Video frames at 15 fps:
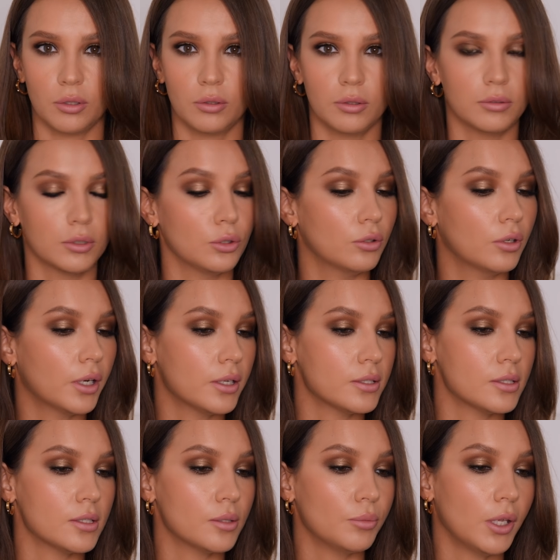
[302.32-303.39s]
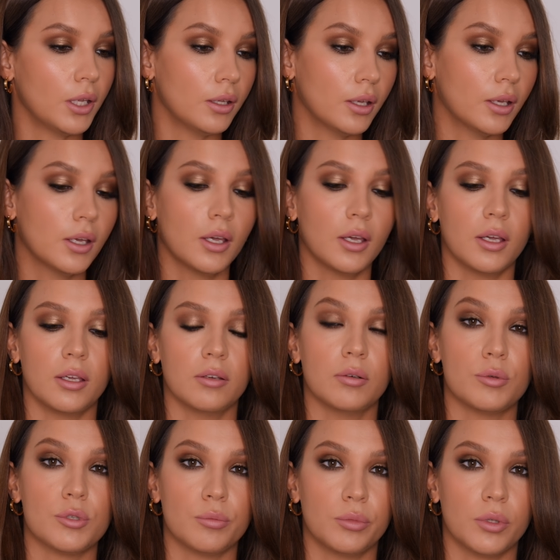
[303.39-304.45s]
такое вот легкое затемнение, и, в
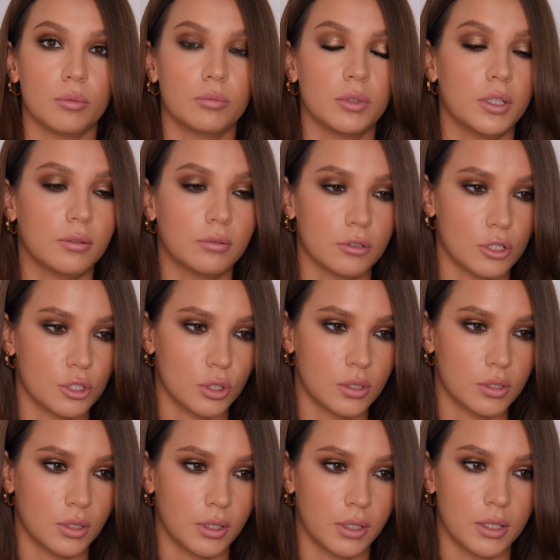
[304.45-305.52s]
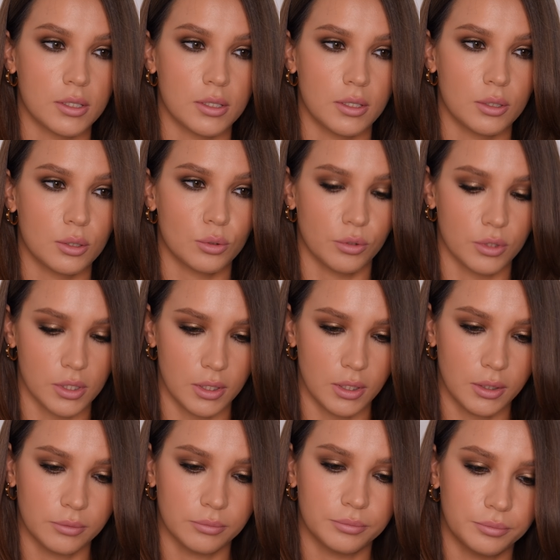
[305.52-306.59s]
общем-то, мы его сейчас как раз и
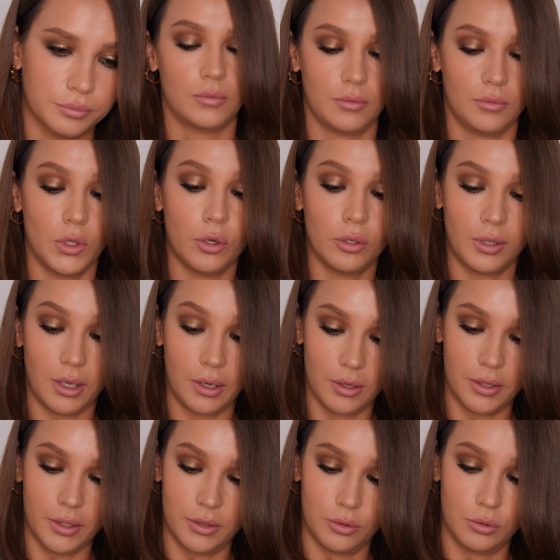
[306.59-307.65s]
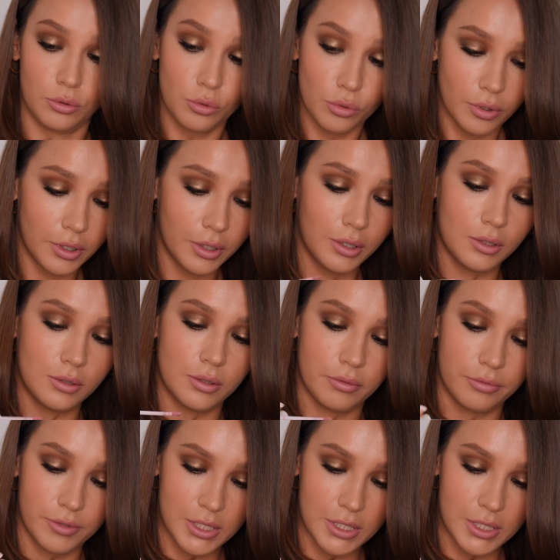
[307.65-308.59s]
создали. Но так как это туториал в